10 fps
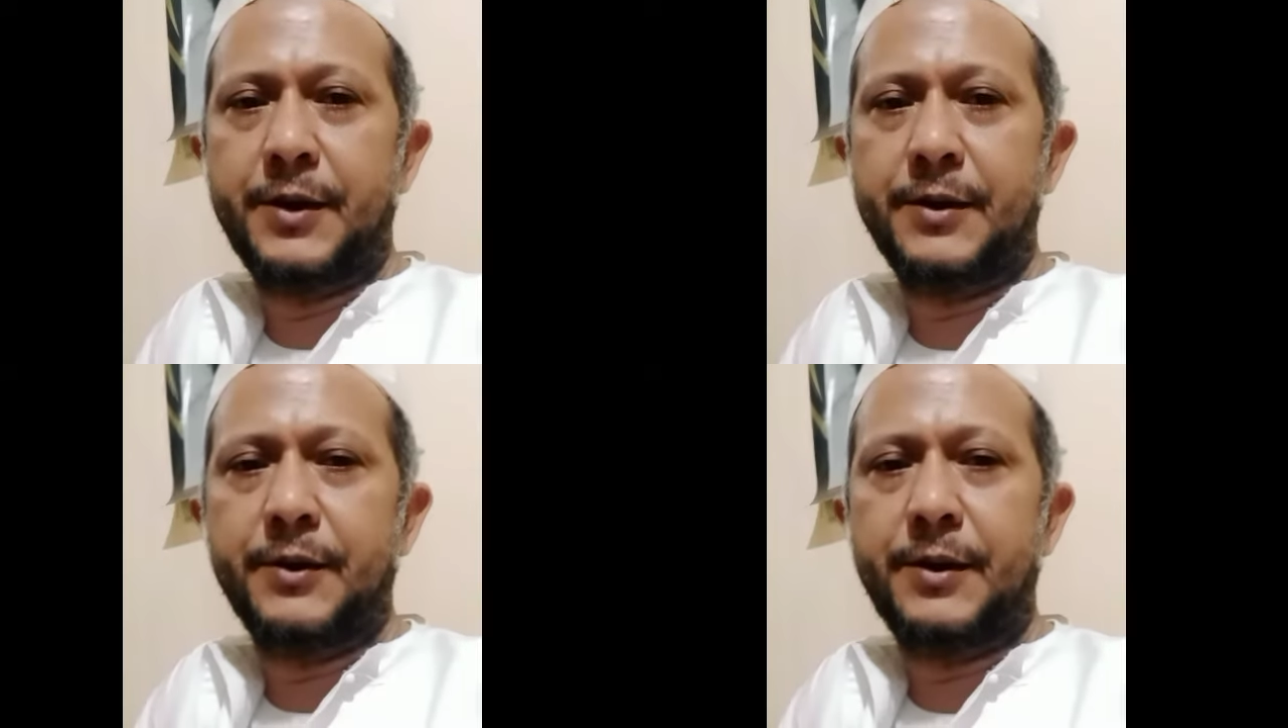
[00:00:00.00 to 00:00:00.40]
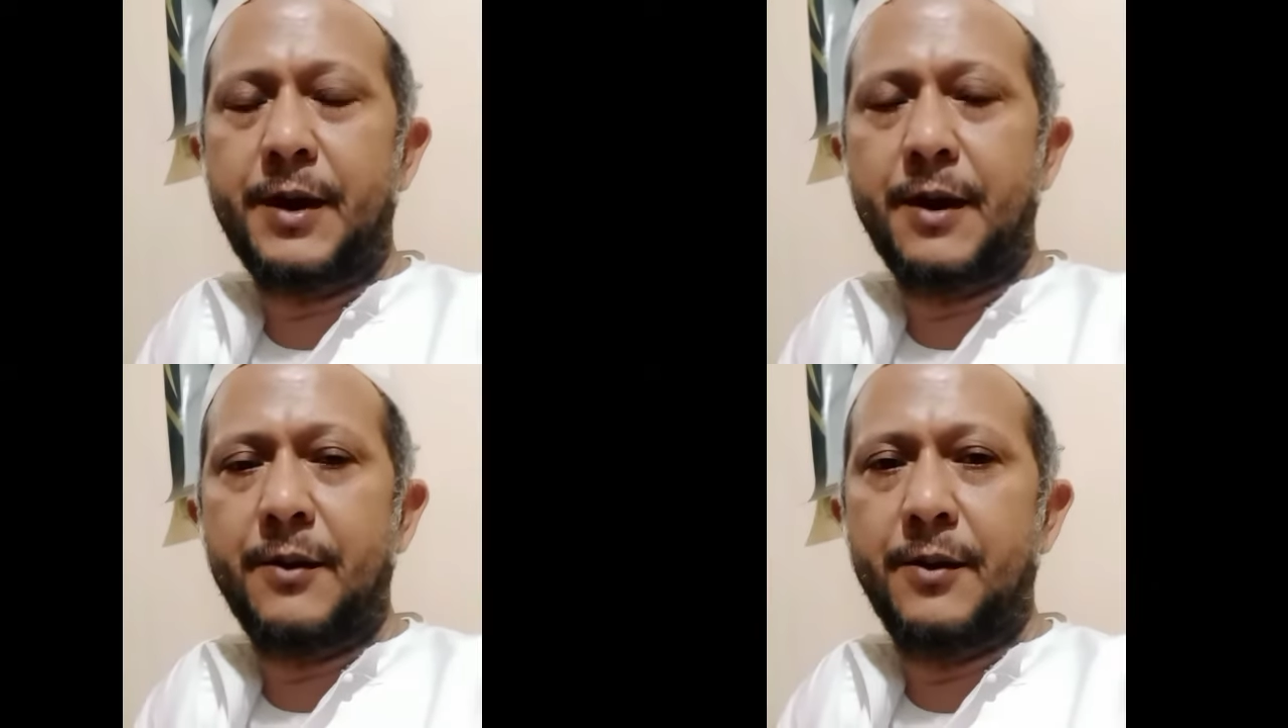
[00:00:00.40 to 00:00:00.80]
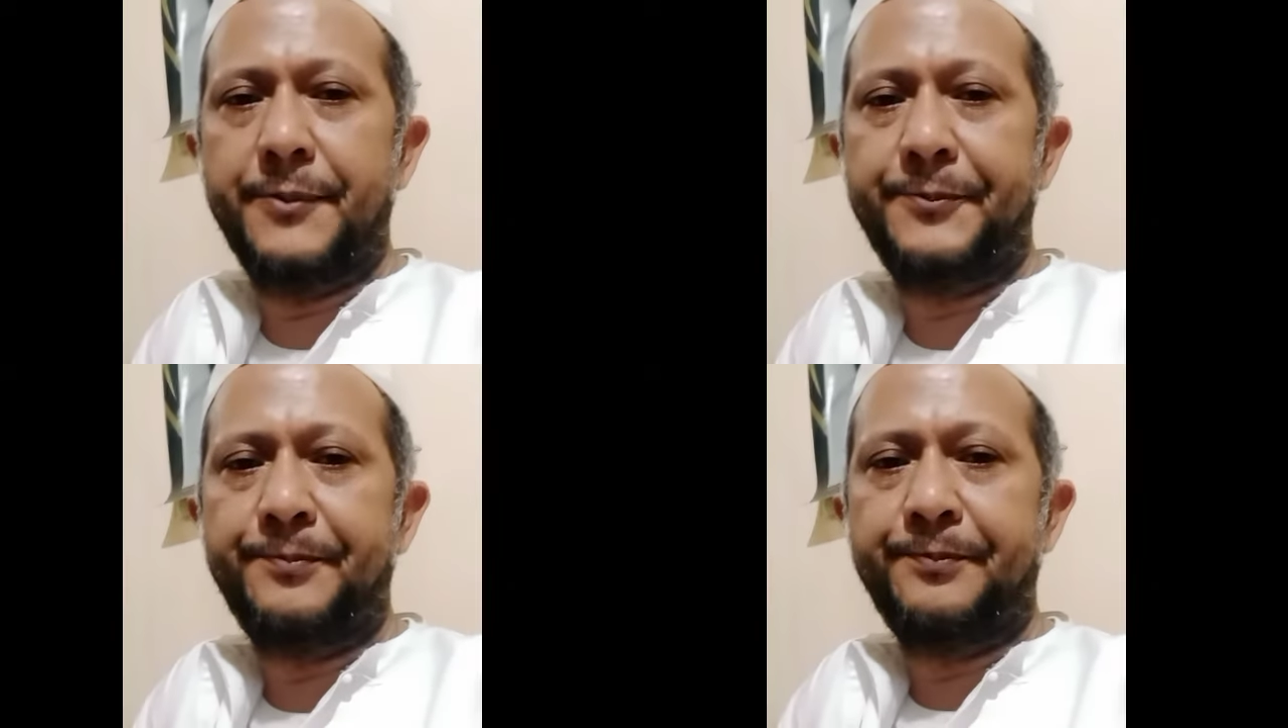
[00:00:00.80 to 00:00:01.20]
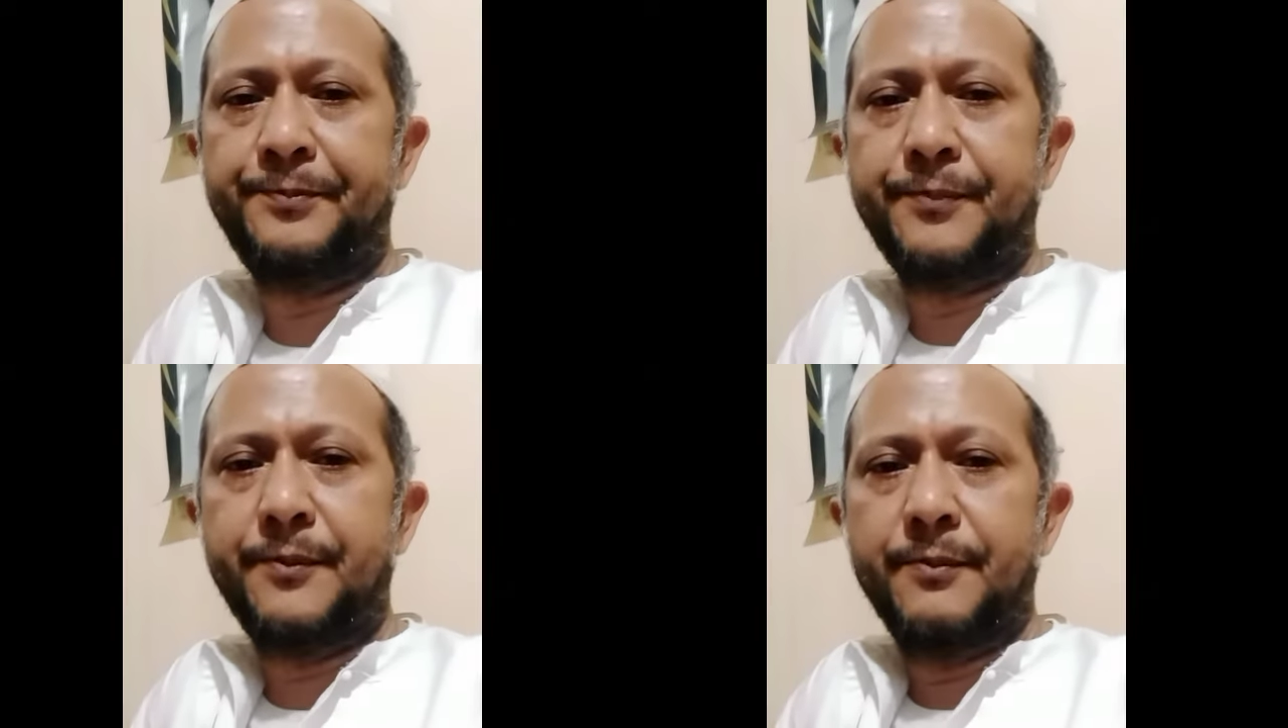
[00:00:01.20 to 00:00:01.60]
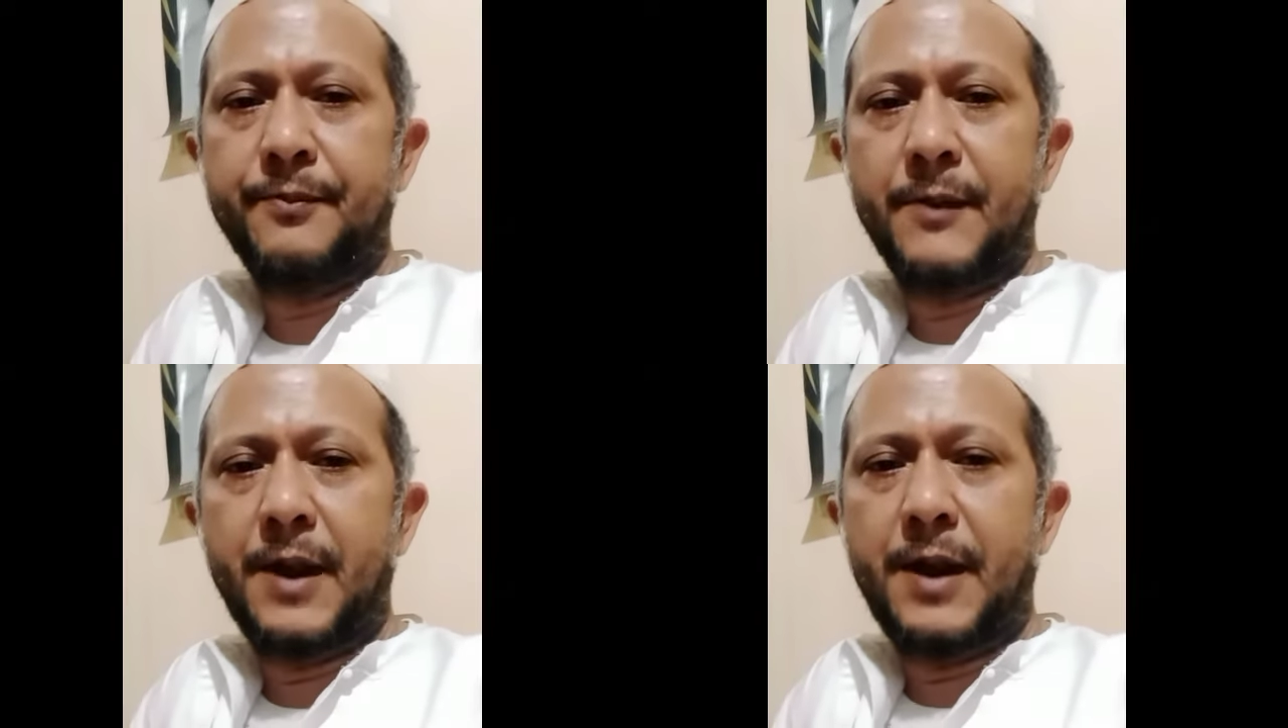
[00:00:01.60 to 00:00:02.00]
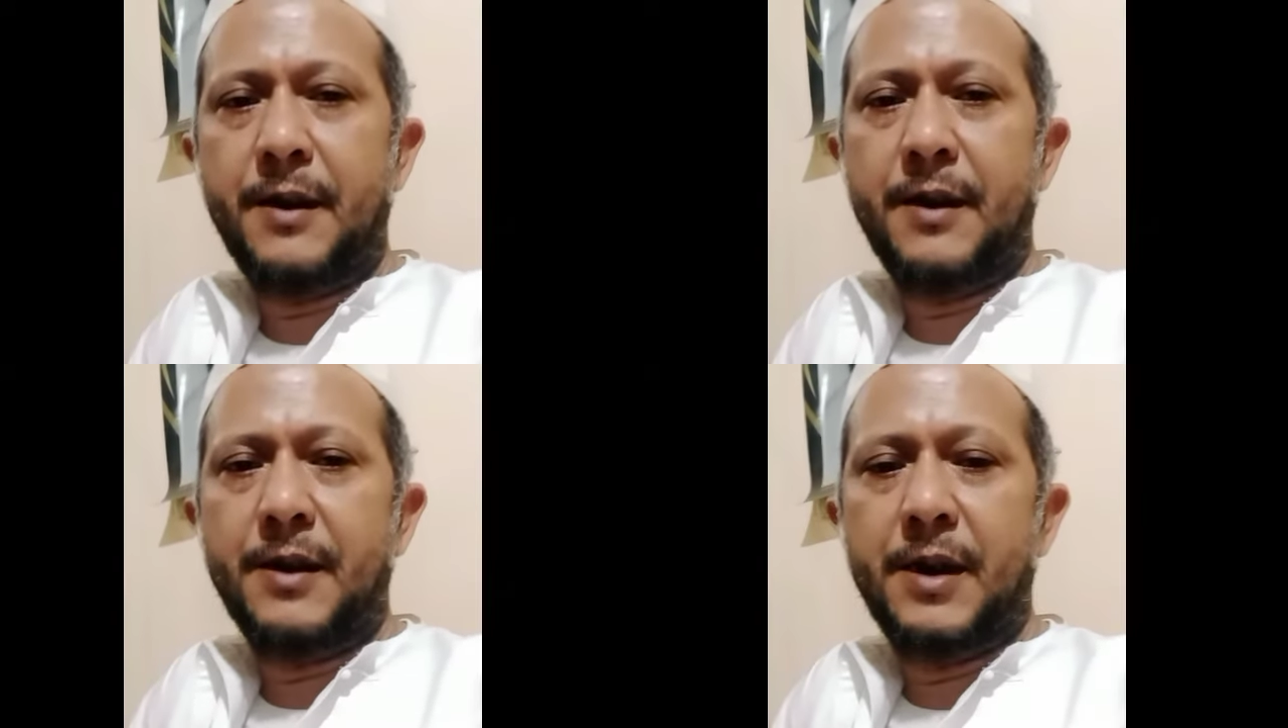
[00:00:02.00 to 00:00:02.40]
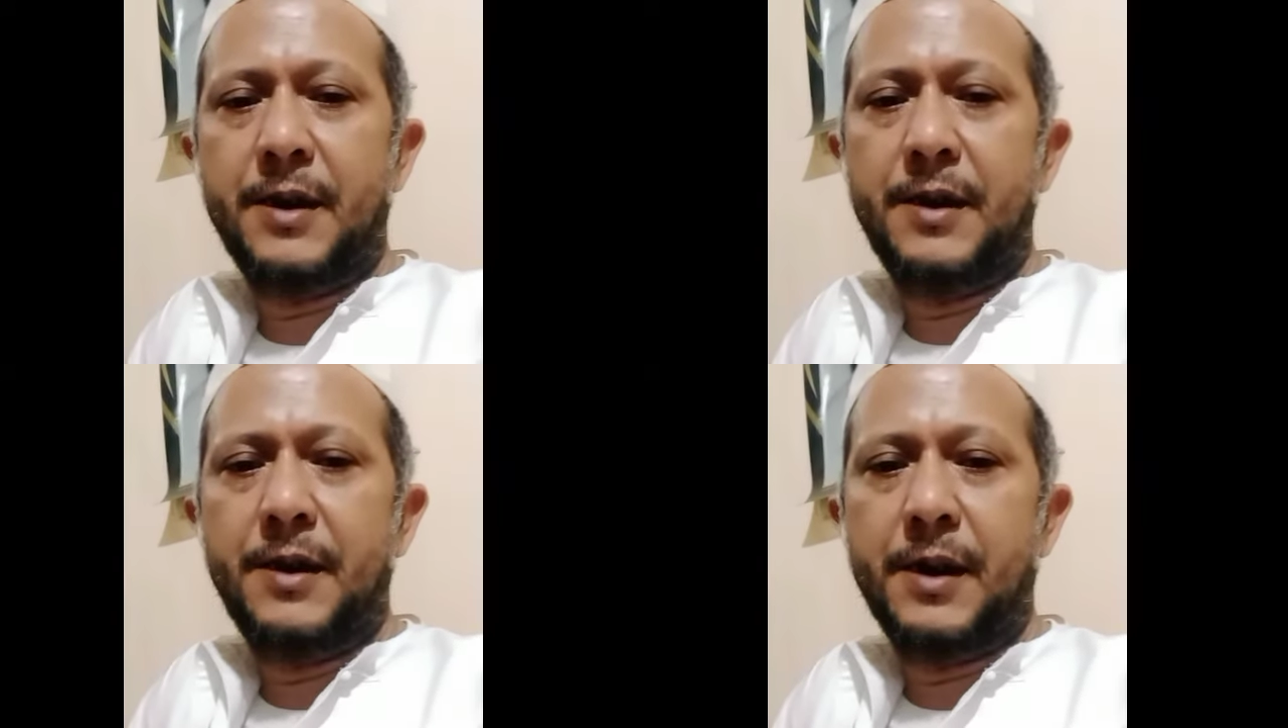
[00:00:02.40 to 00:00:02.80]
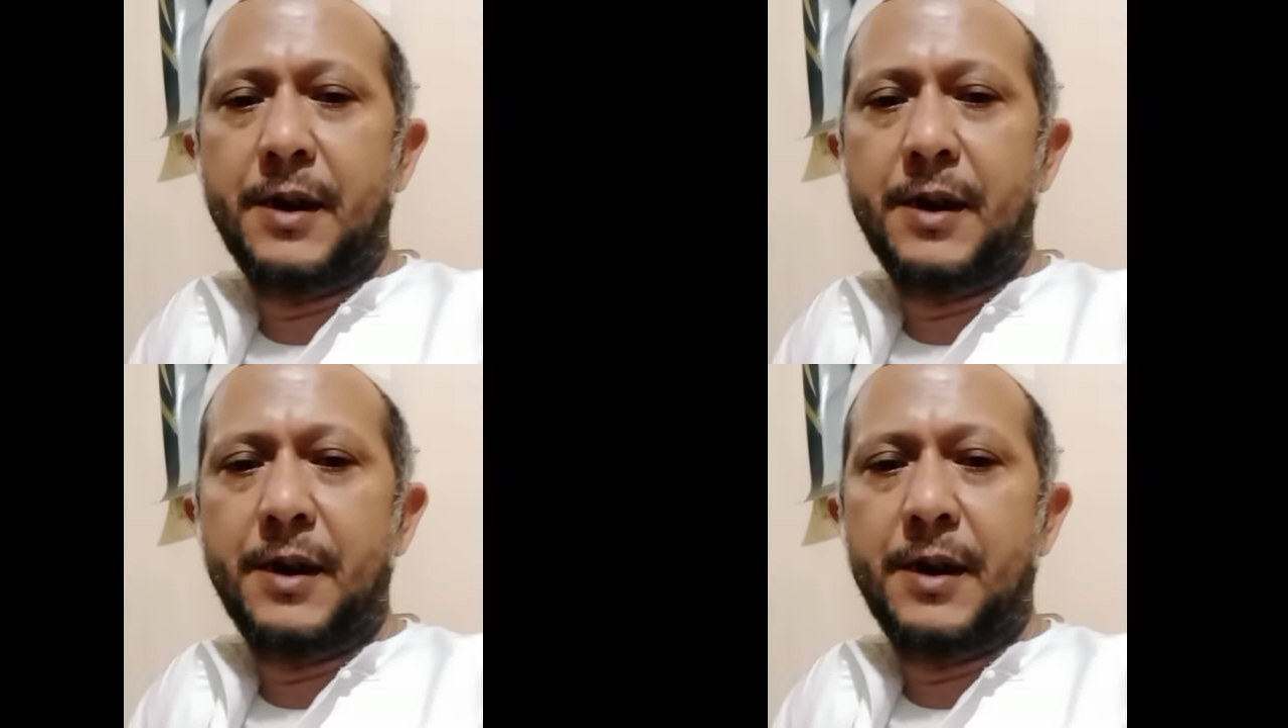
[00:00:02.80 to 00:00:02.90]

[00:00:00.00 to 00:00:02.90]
harus suka membaca Al-Quranul Karim.